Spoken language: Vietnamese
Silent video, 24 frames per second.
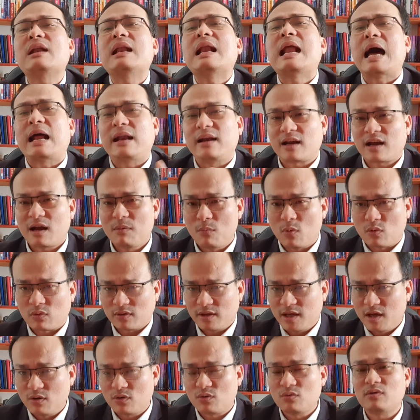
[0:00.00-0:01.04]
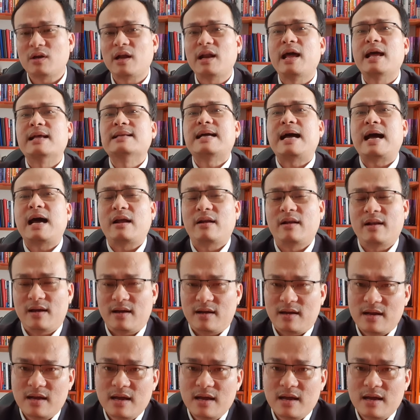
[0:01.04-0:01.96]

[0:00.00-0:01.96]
đạt được cái mục tiêu chúng ta đề ra rồi đó